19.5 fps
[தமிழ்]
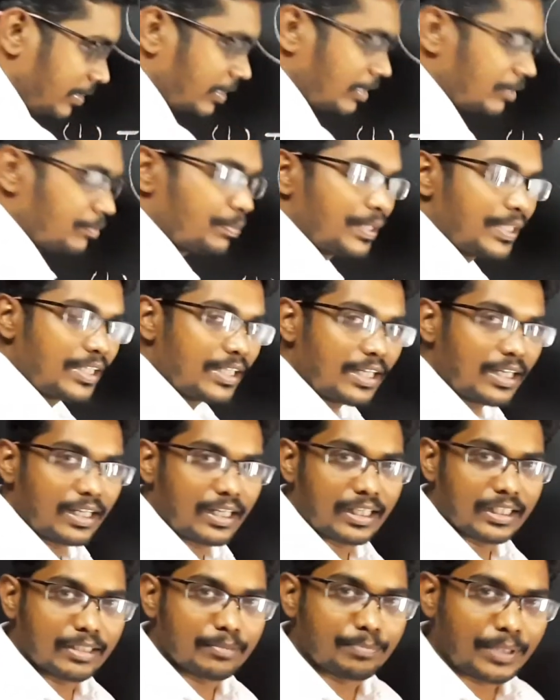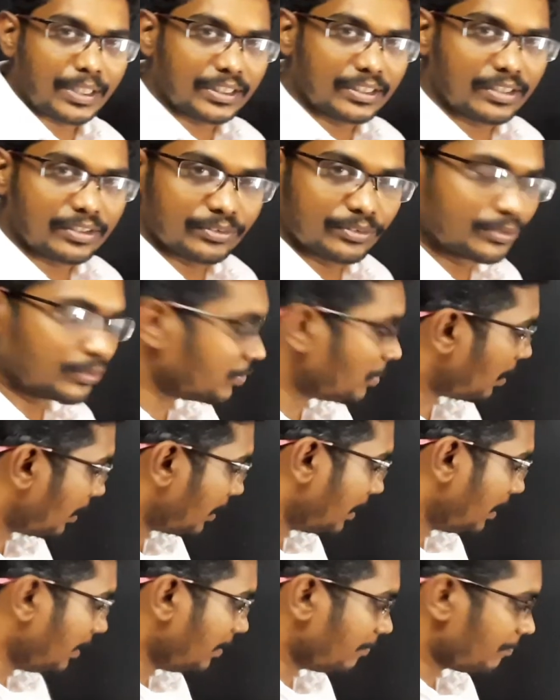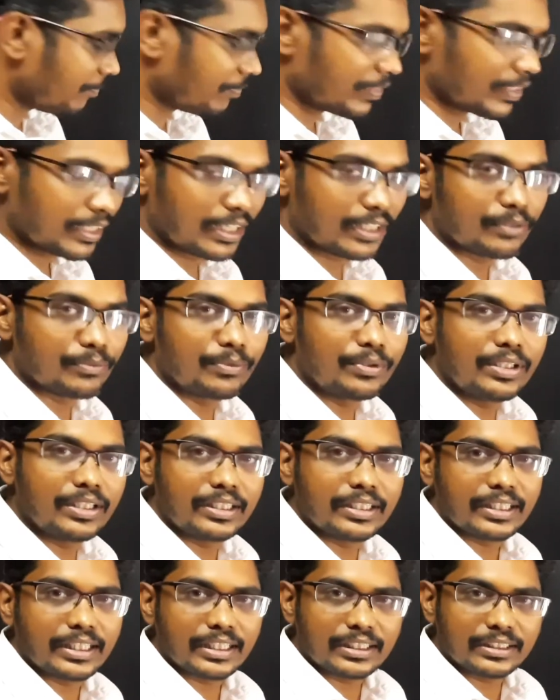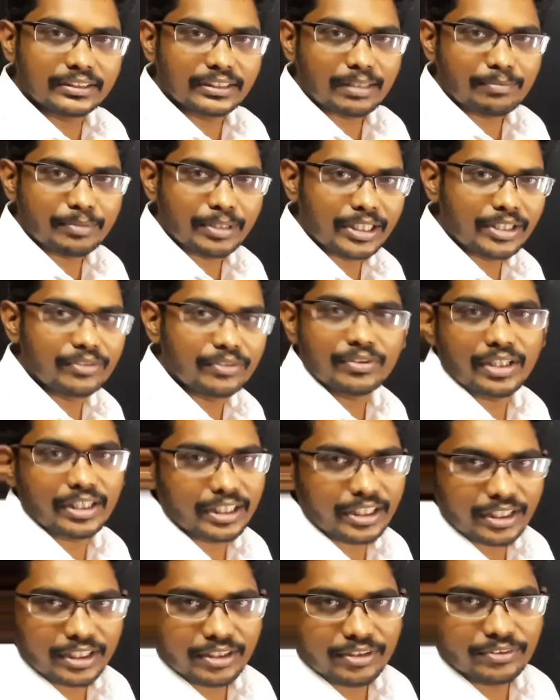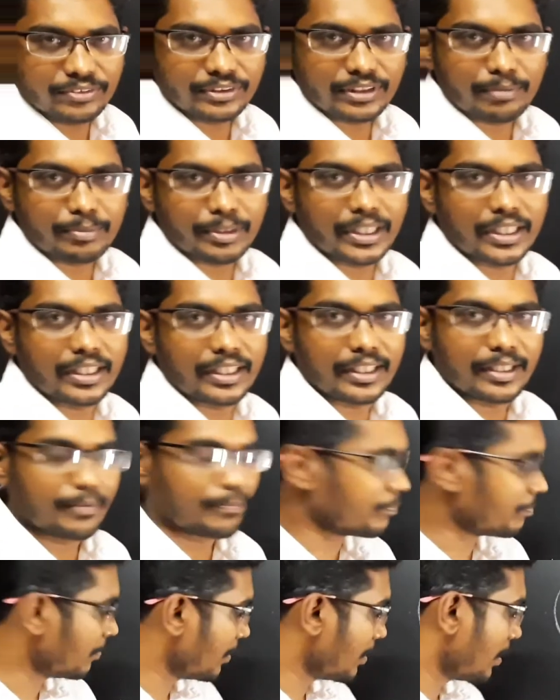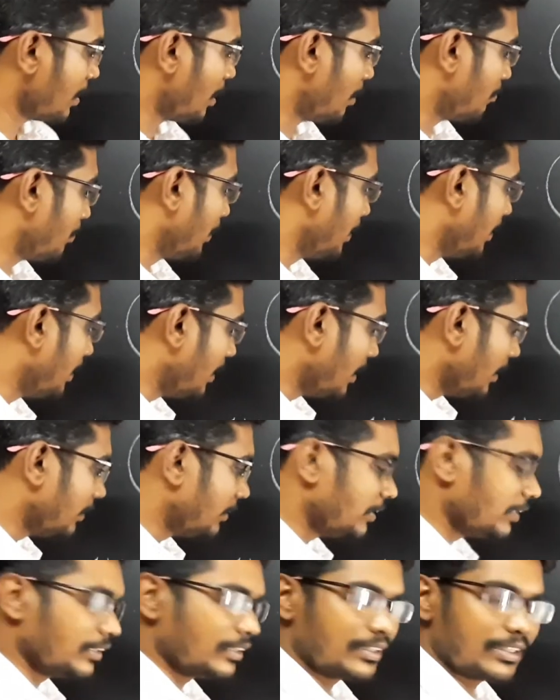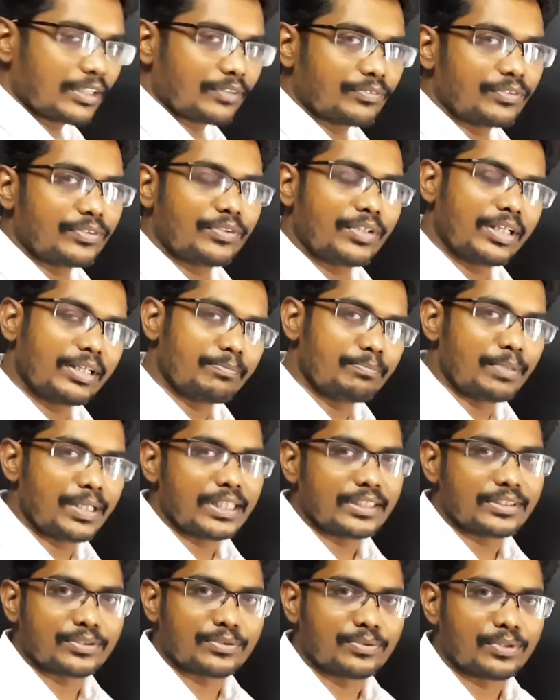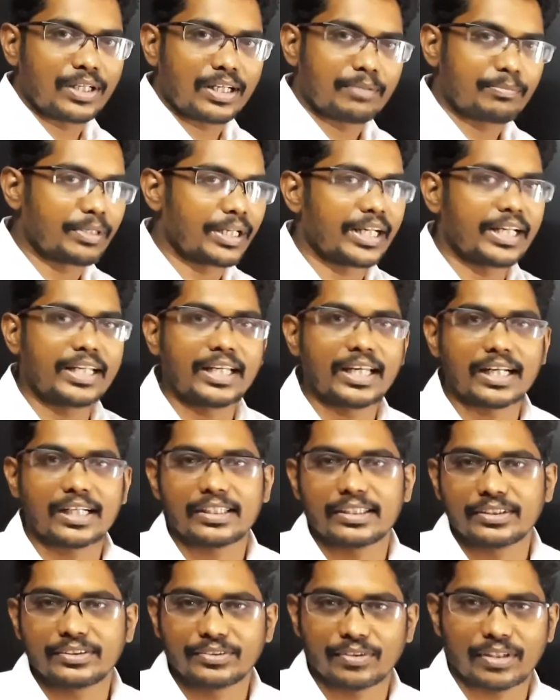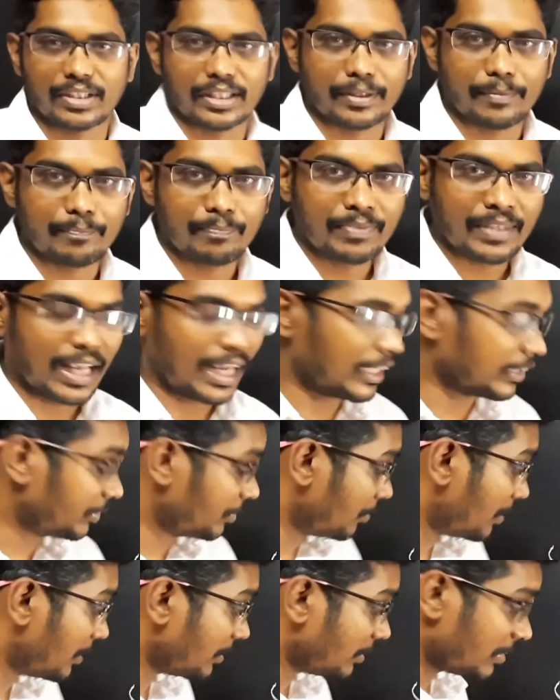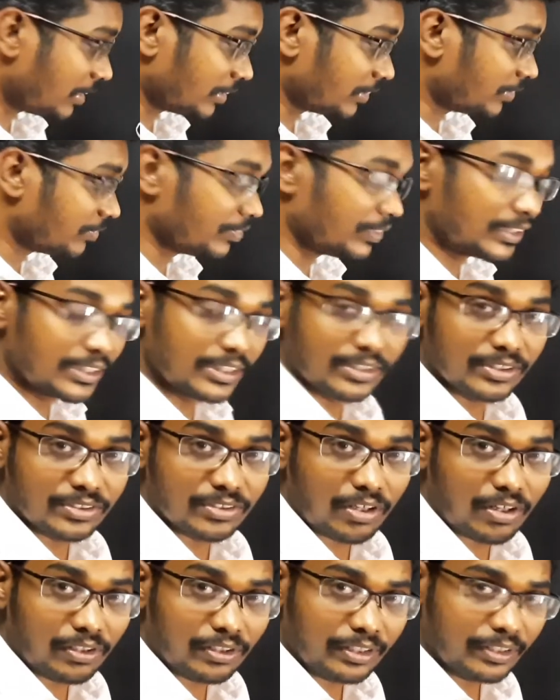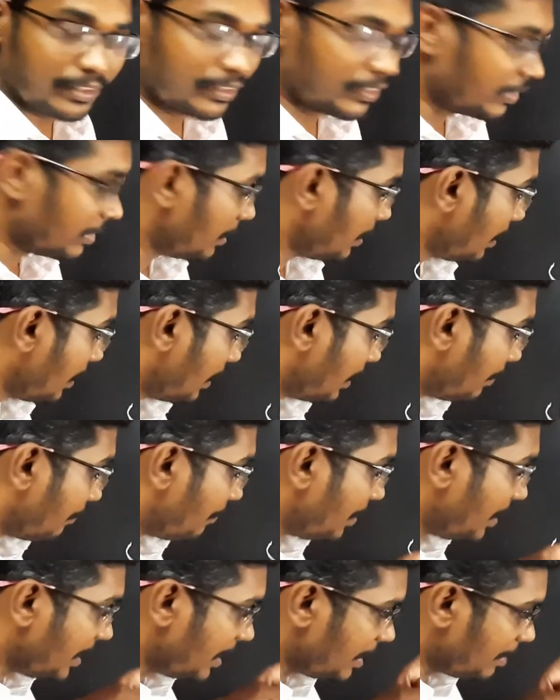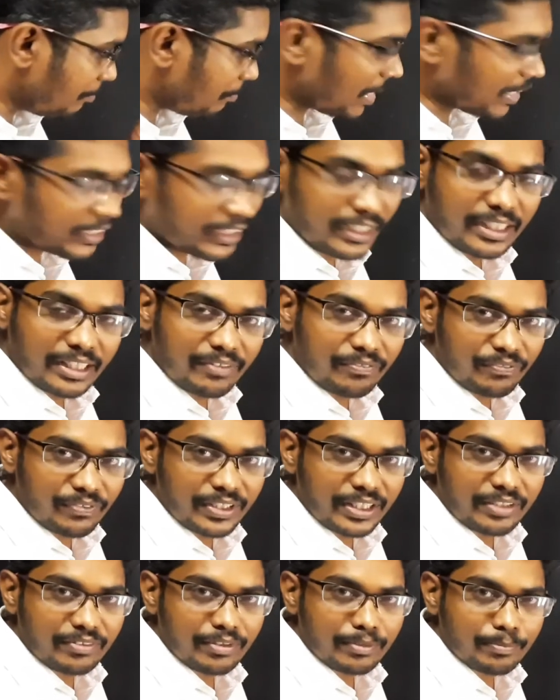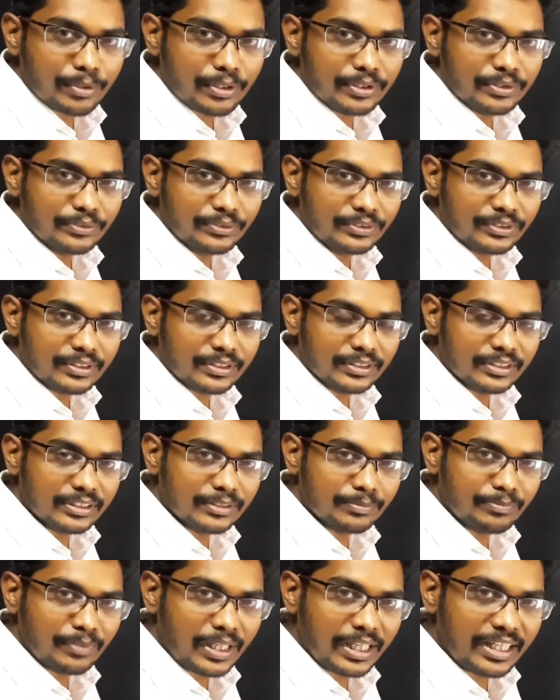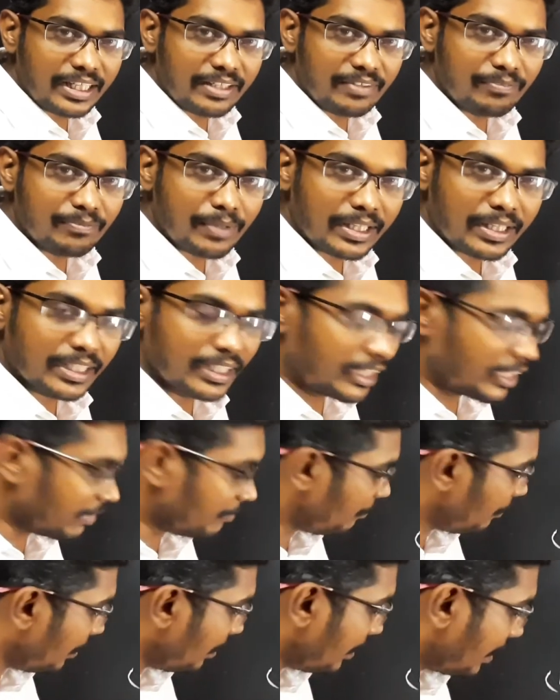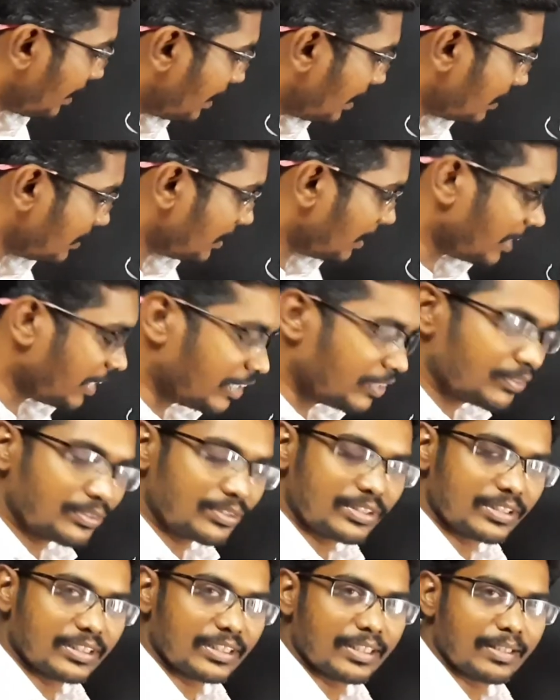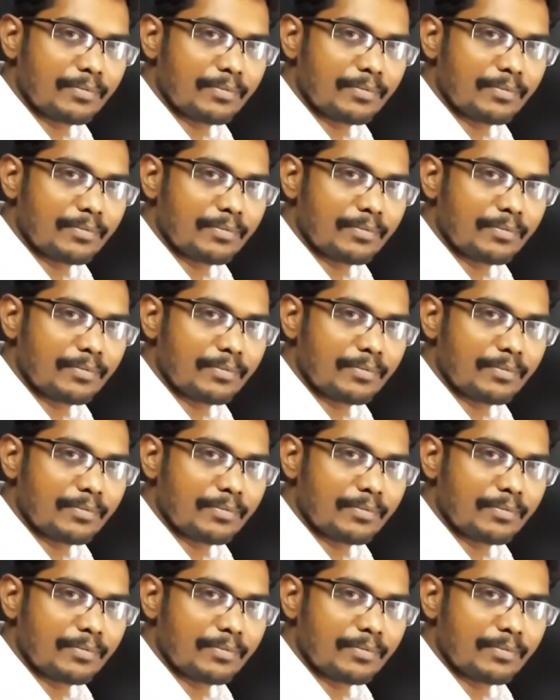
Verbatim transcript: இப்படி தான் அந்த பாத்திரம் சூடாகி அது உள்ளே நீங்கள் எதை சமைக்கணும்னு நினைக்கிறீங்களோ சமைக்கிறீங்க அப்போ இண்டக்ஷன் ஸ்டவ்னுடைய பேஸ் கூட நம்ம எடி கரண்ட்டுன்னு சொல்லலாம் ஆஸ் சுன் அஸ் த ஸ்விட்ச் இஸ் ஆன் எ வேரியிங் மேக்னெட்டிக் ஃபீல்டு வில் ப்ரொடியூஸ்ட் திஸ் வேரியிங் மேக்னெட்டிக் ஃபீல்ட் கிரியேட்ஸ் அண்ட் இன்டியூஸ்டு